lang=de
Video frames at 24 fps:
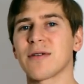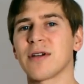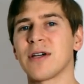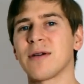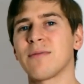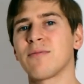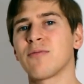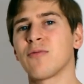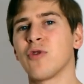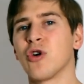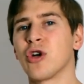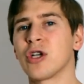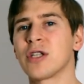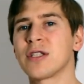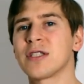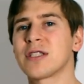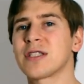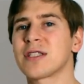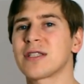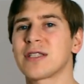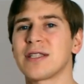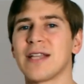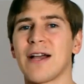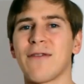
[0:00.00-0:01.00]
Ähm,
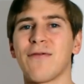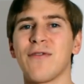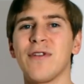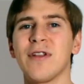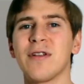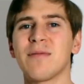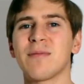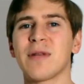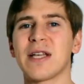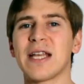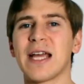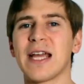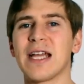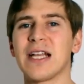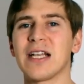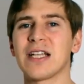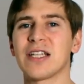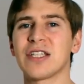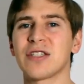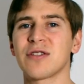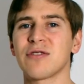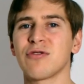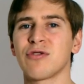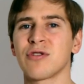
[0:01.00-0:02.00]
und da findet man
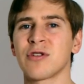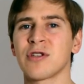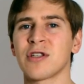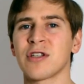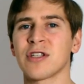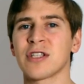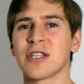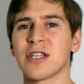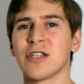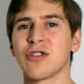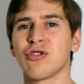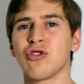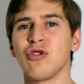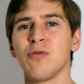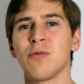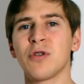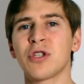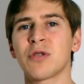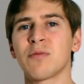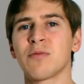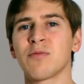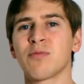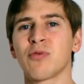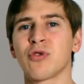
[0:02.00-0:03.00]
eigentlich unter den
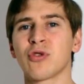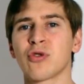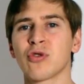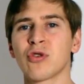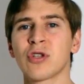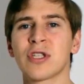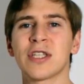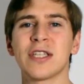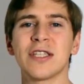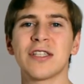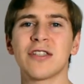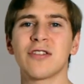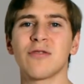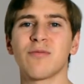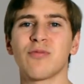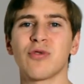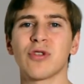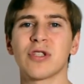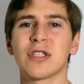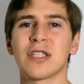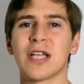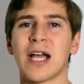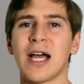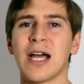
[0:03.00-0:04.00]
typischen
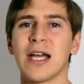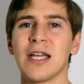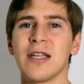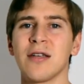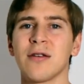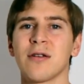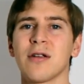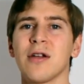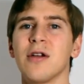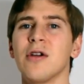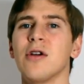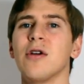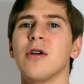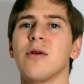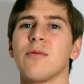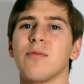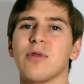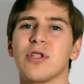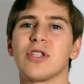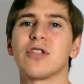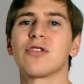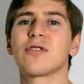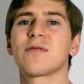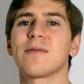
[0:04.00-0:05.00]
Produkttesterportalen
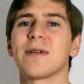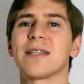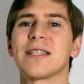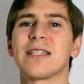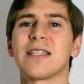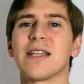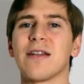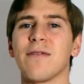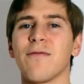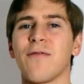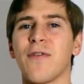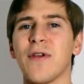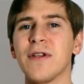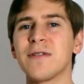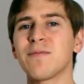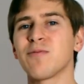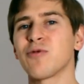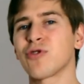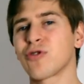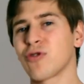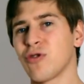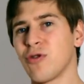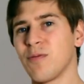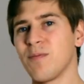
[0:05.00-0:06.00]
bzw. den
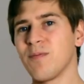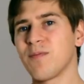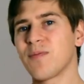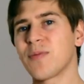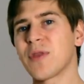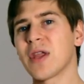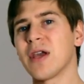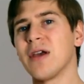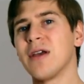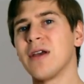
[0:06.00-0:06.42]
Facebook-Gruppen